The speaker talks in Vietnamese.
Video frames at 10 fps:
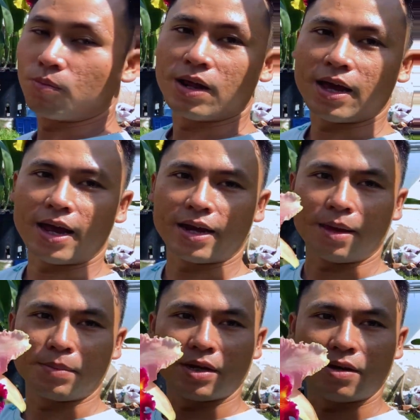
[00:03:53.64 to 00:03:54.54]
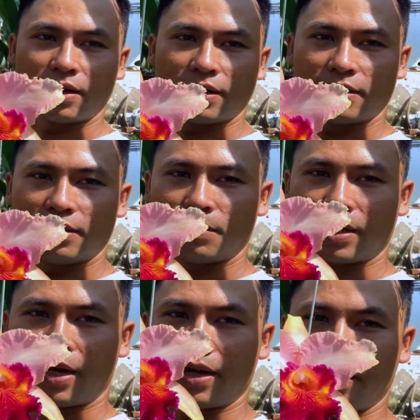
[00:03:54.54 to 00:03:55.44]
cũng là anh em với nó nè, nhưng mà
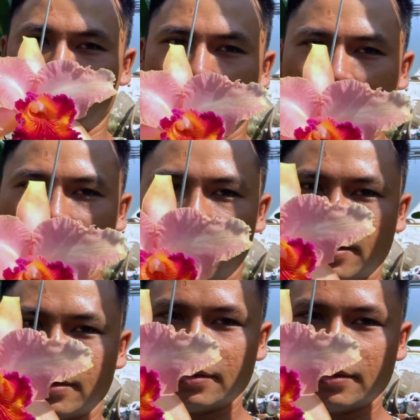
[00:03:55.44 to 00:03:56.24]
cây này tệ hơn.